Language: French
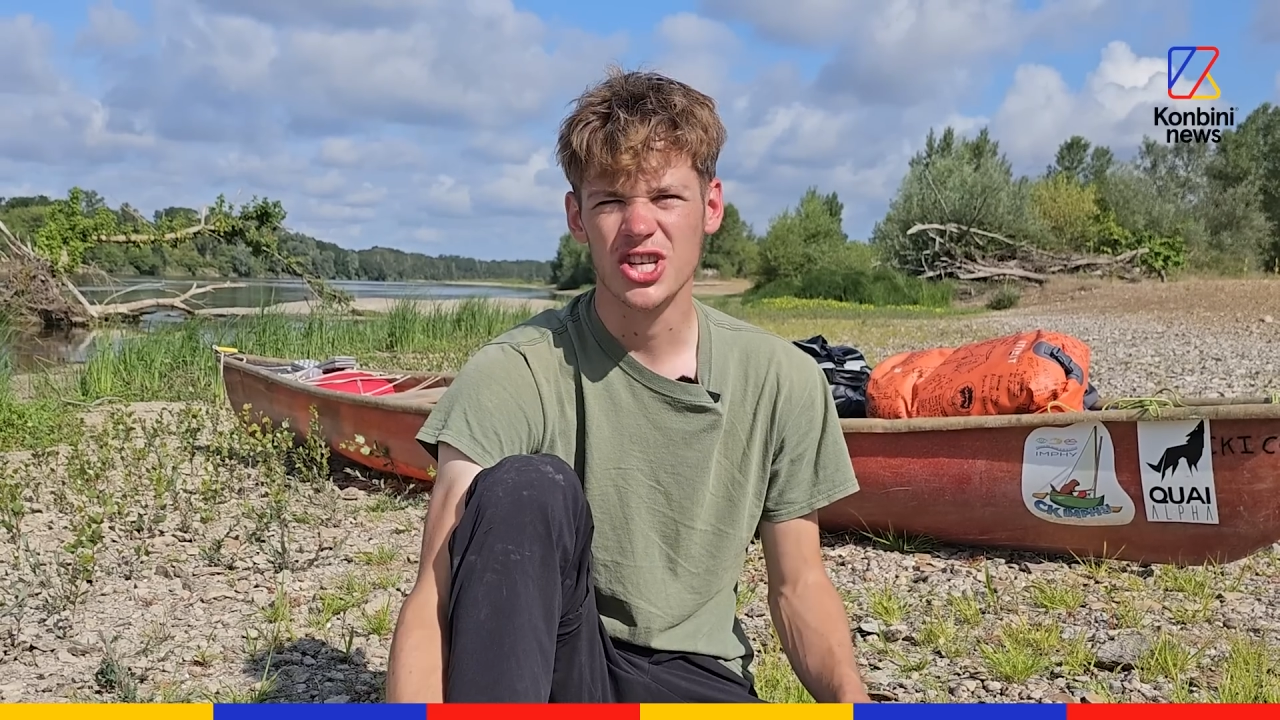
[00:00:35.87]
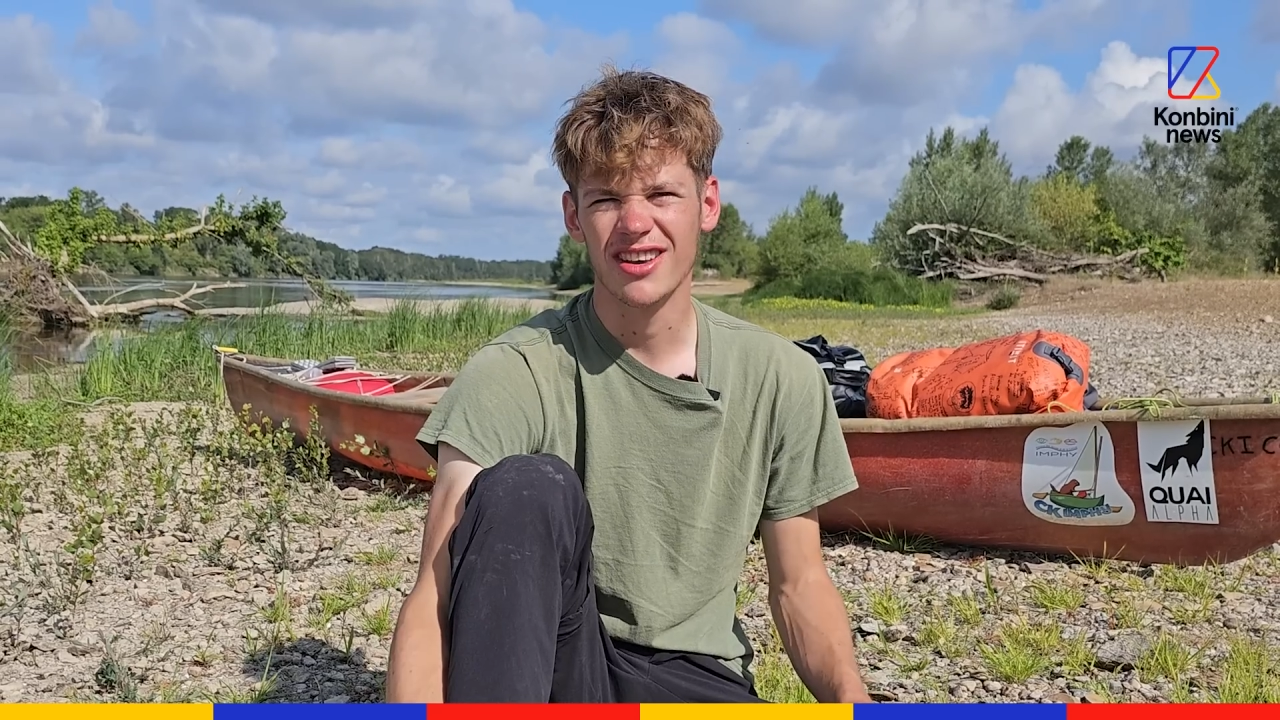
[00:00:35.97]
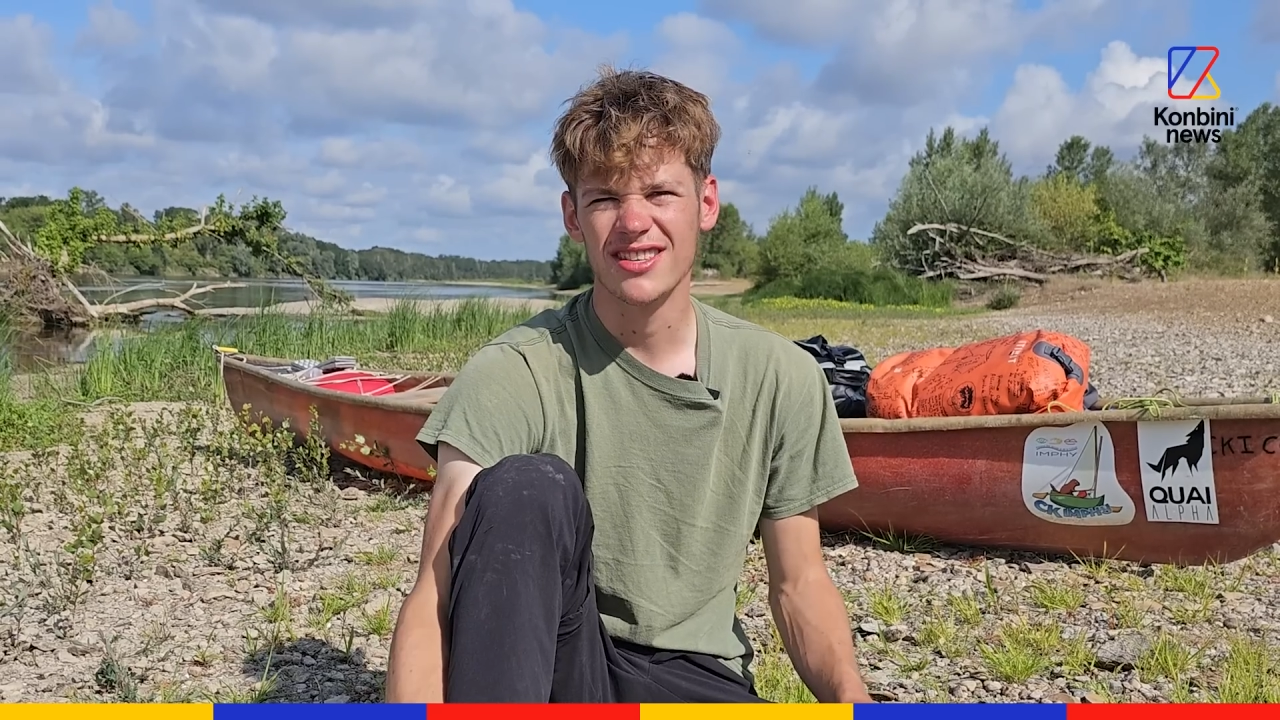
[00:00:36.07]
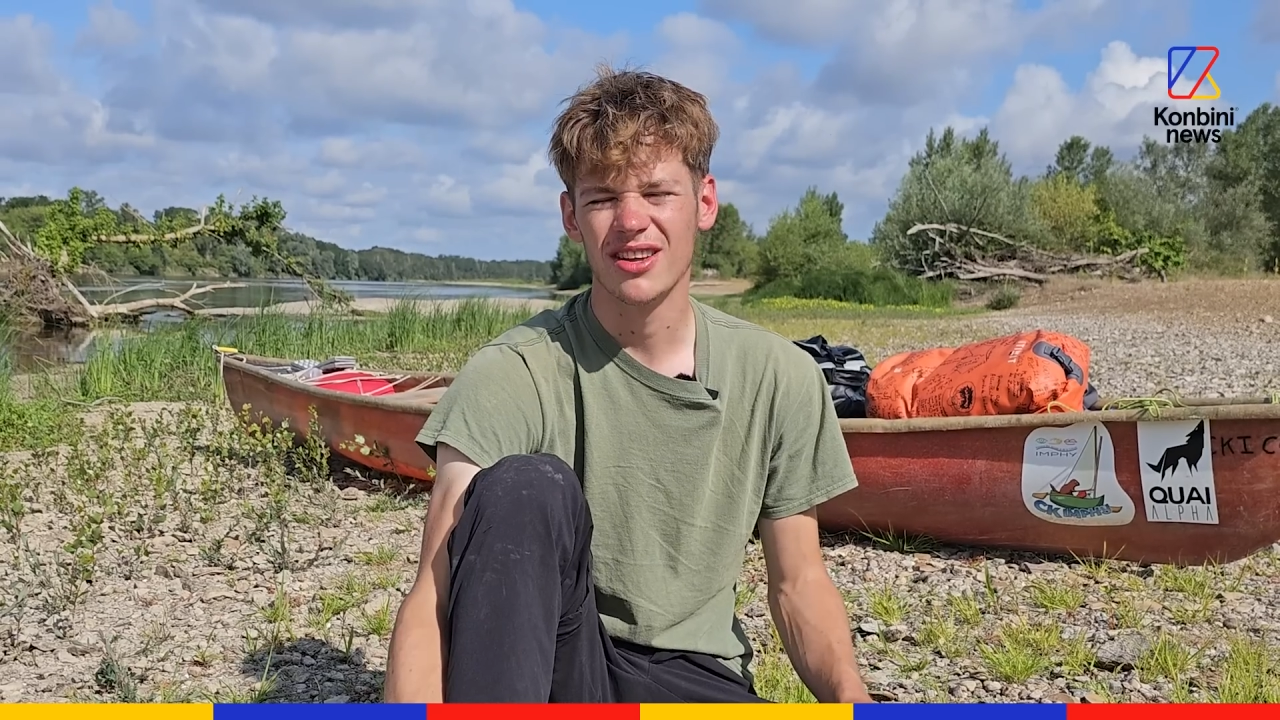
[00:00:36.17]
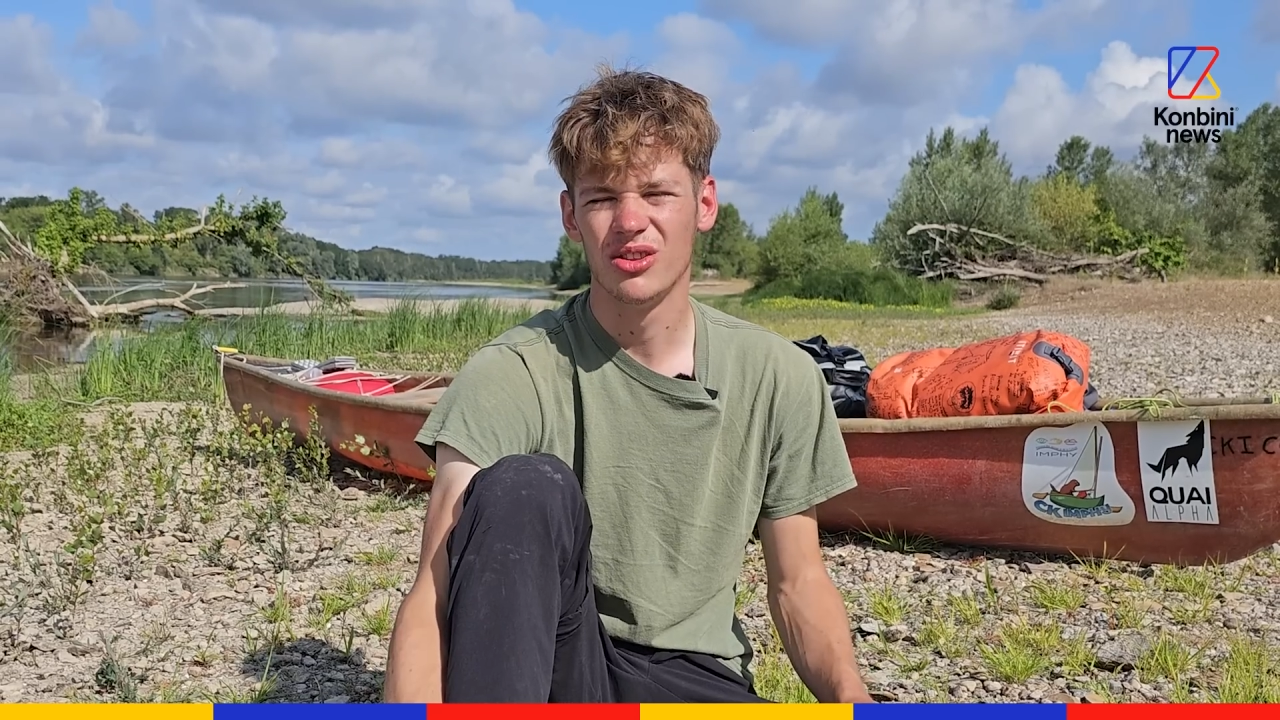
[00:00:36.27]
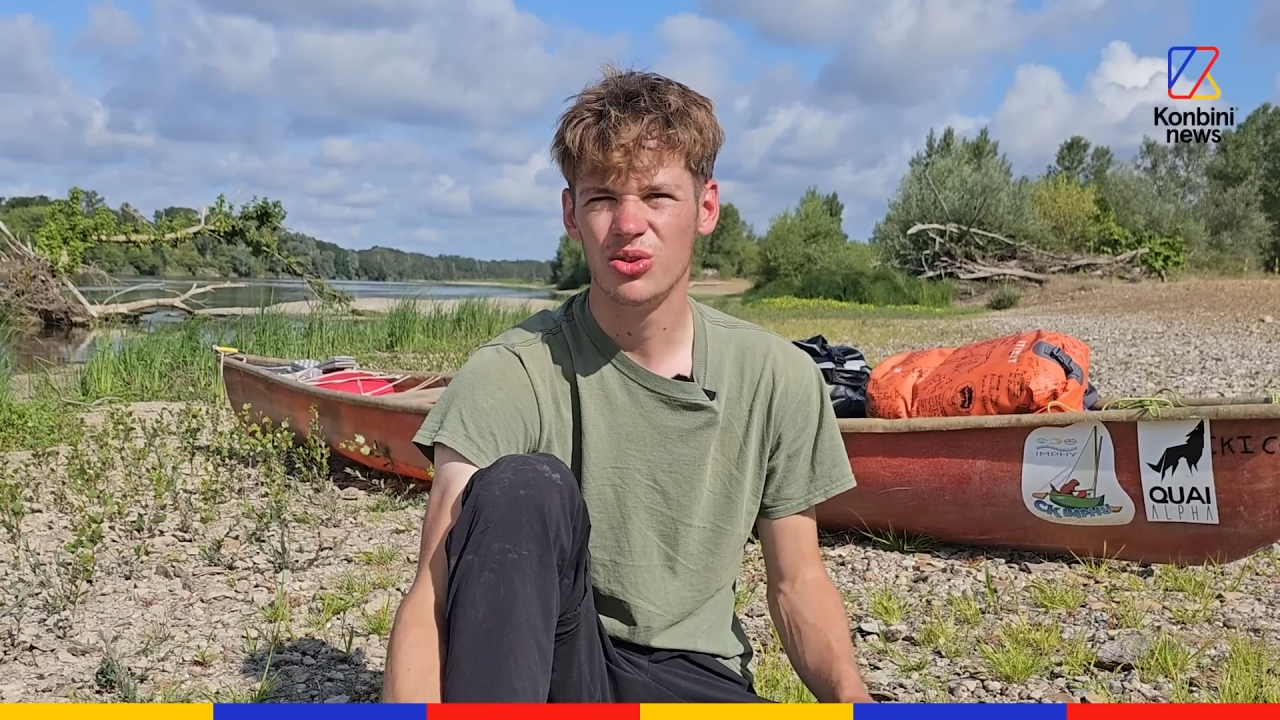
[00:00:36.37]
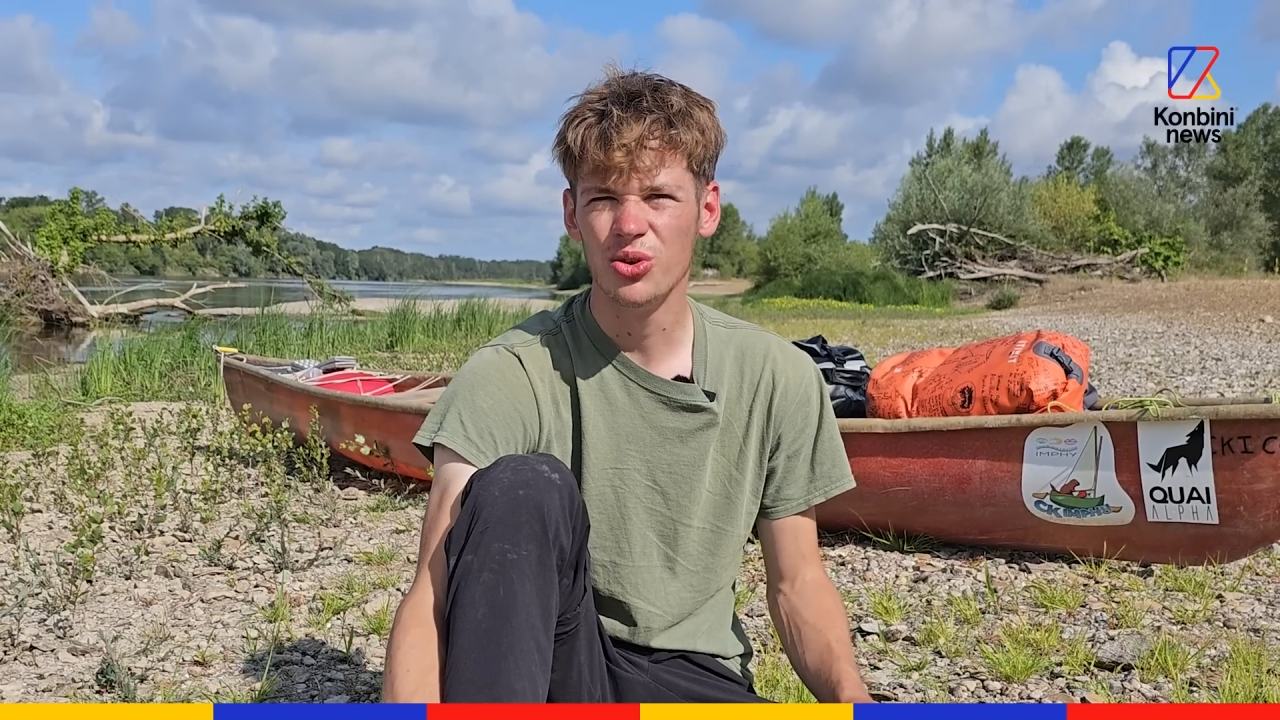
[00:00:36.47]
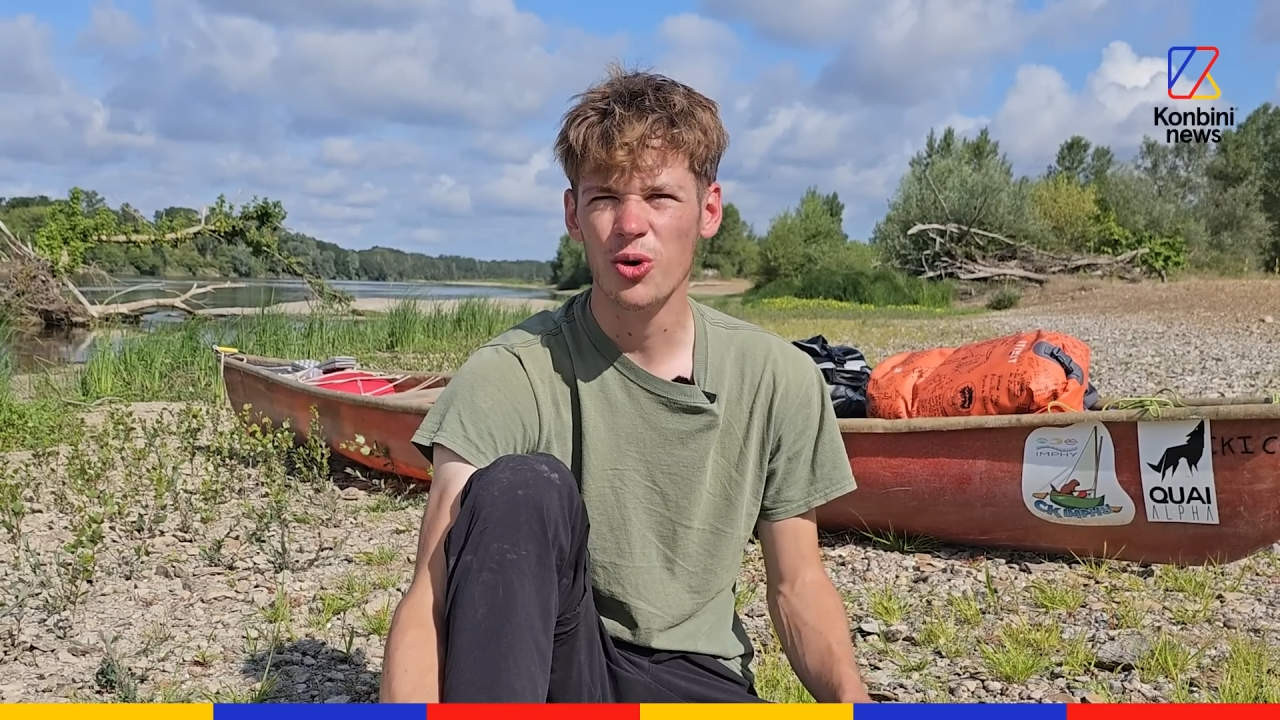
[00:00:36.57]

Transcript: j'ai cassé à deux